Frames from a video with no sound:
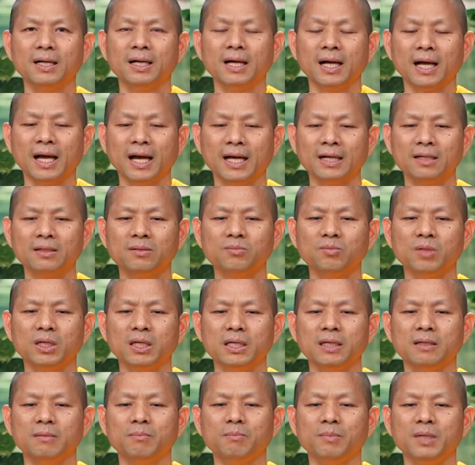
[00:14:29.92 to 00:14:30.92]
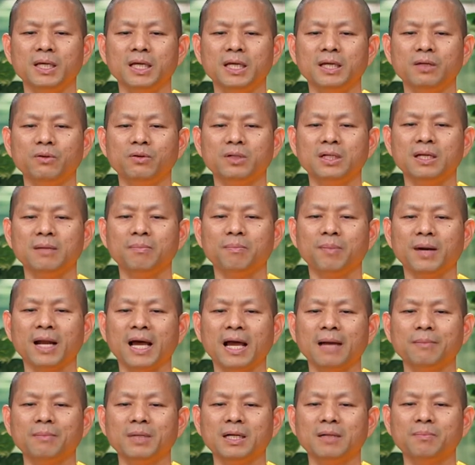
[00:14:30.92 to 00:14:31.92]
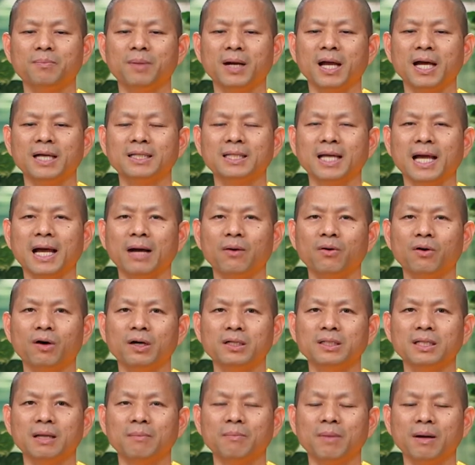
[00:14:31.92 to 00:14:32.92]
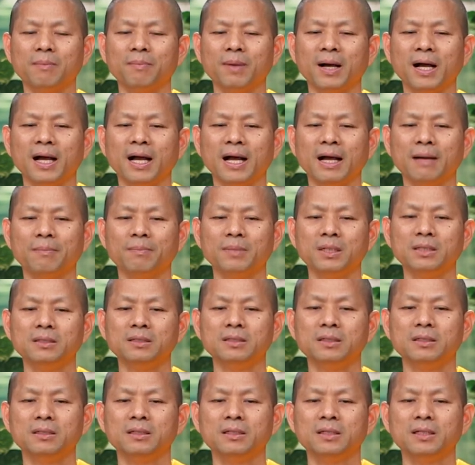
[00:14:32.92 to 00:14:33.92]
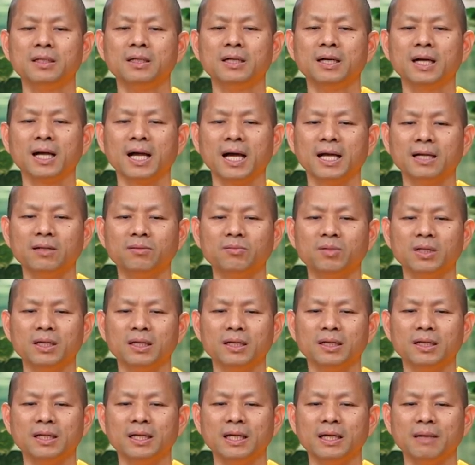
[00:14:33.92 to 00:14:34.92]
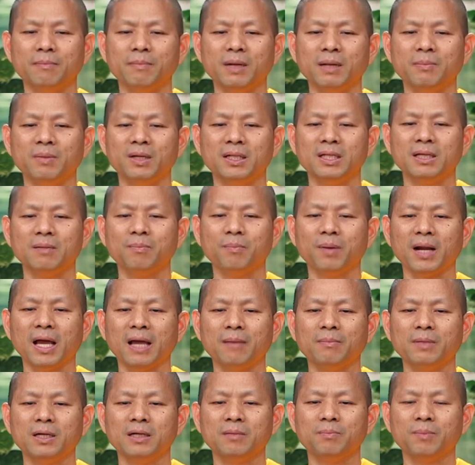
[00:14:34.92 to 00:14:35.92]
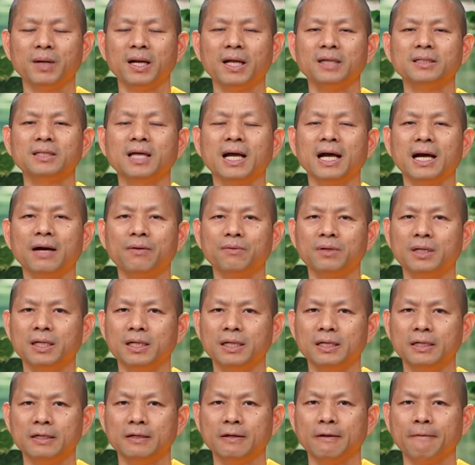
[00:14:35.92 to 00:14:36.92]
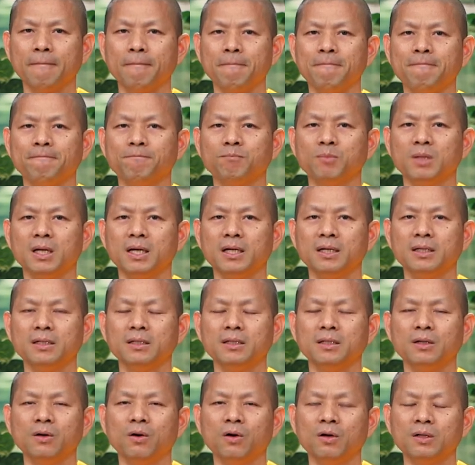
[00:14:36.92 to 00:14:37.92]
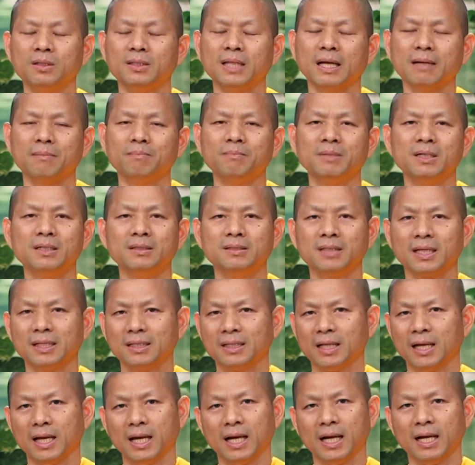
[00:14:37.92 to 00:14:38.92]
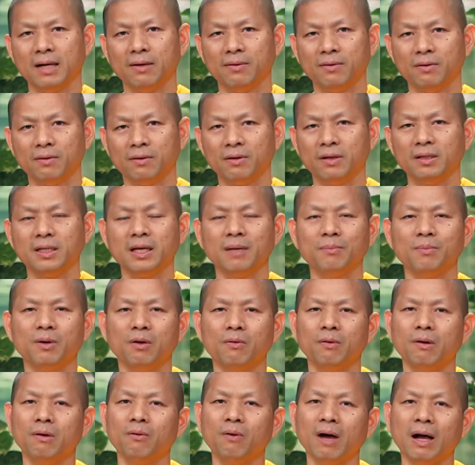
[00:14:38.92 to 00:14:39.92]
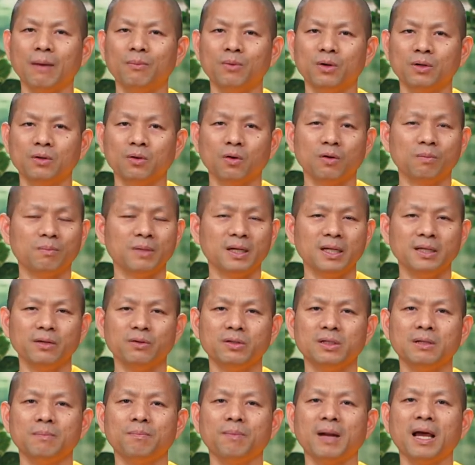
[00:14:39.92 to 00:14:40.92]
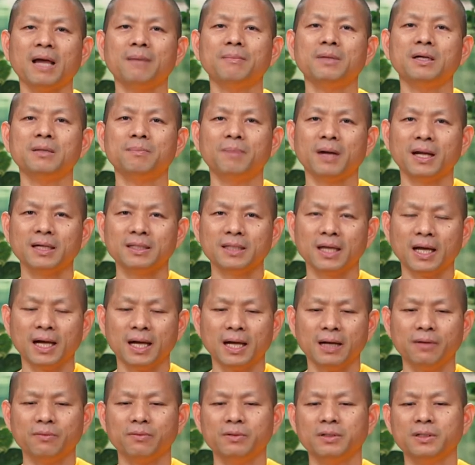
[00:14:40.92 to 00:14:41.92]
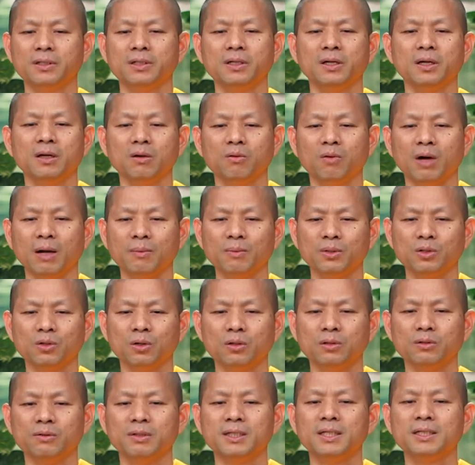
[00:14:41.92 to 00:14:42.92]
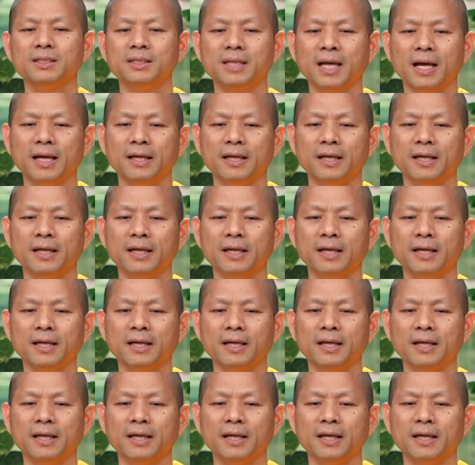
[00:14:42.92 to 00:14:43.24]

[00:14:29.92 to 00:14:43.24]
ขันติมีอยู่ที่ปลายมือปลายเท้าของอัตมาภาพหรือขันตินี้ไม่มีที่ปลายมือปลายเท้านี้ โดนตัดมือตัดเท้าก็ยังบอกว่าความอดทนไม่ได้อยู่ที่ปลายมือปลายเท้า ความอดทนอยู่ที่ใจ